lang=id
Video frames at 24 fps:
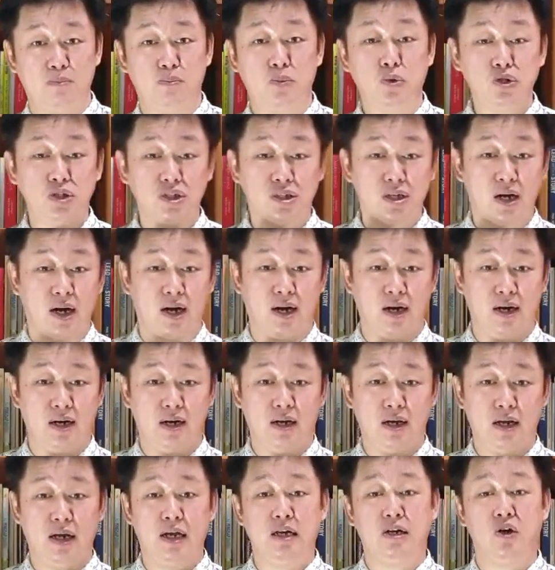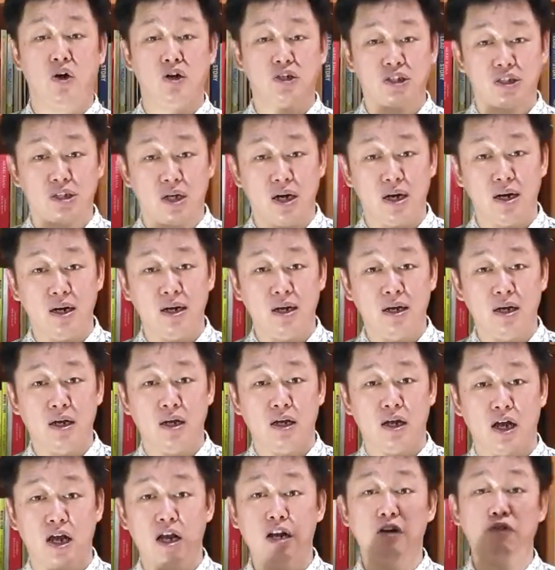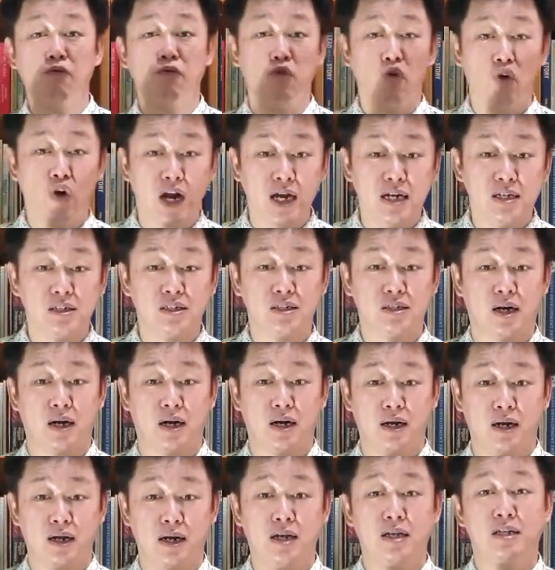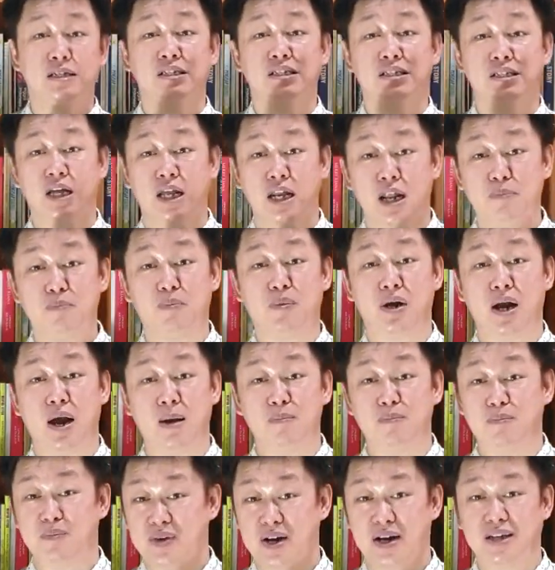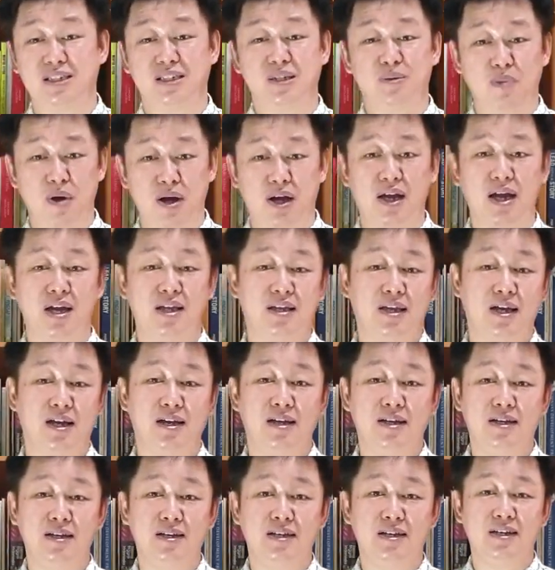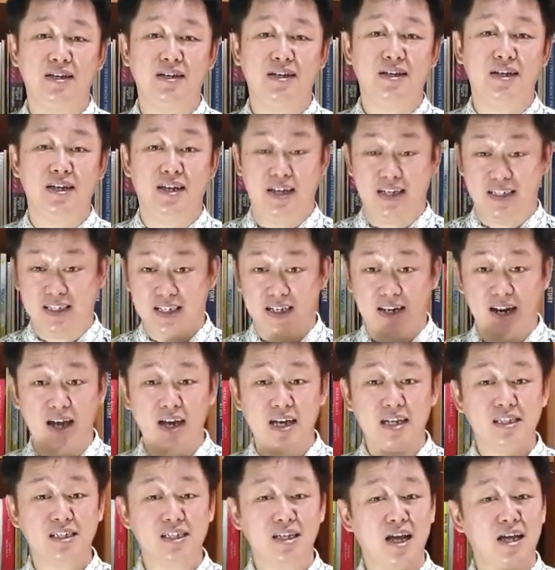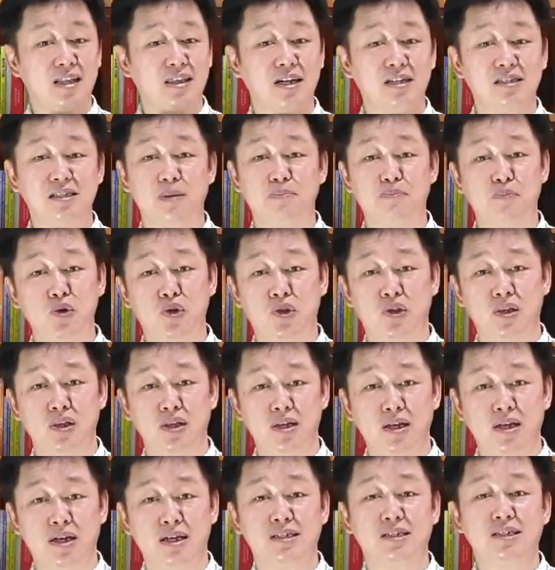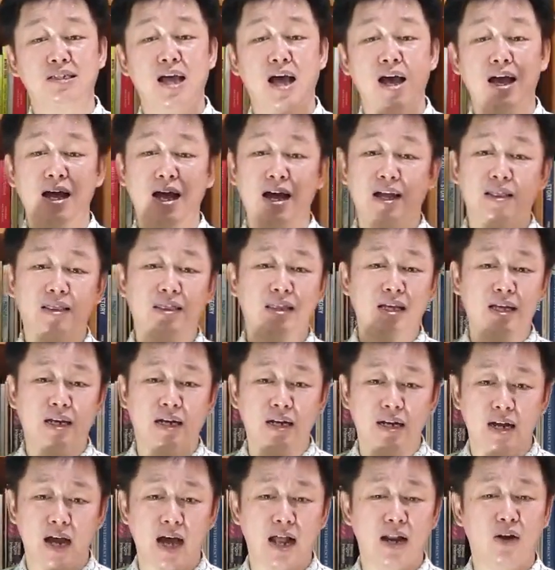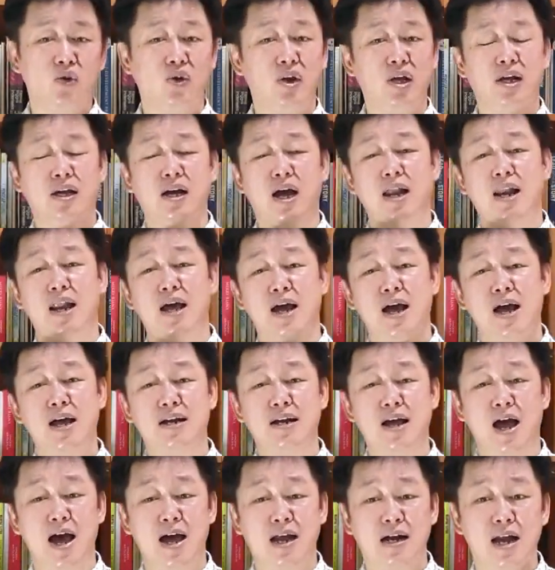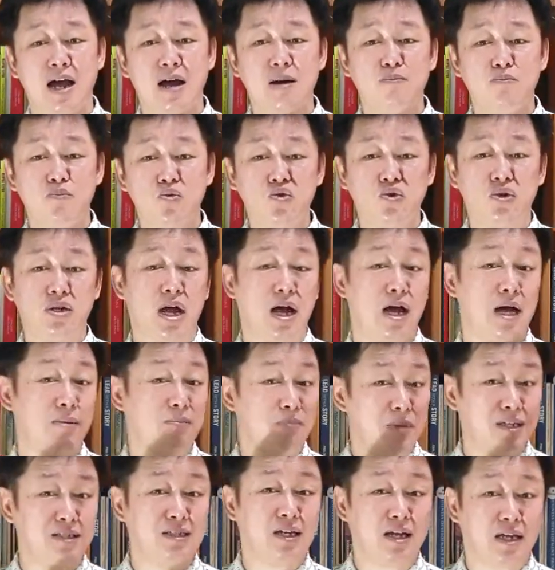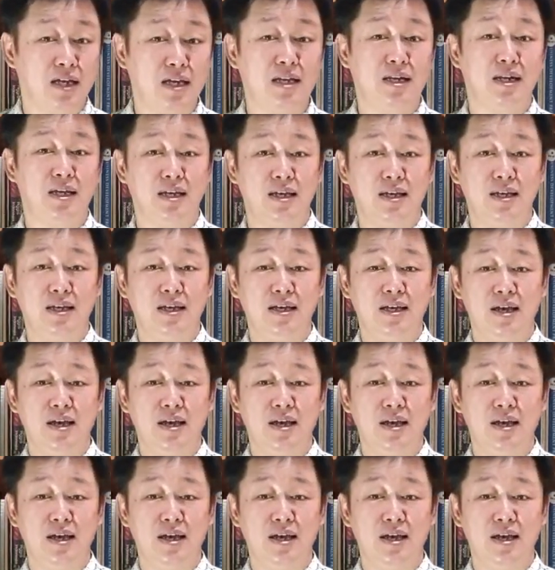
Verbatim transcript: booster, endorser, influencer, selebgram, dan sebagainya. Istilah-istilah tersebut sangat dikenal oleh kalangan anak muda masa kini.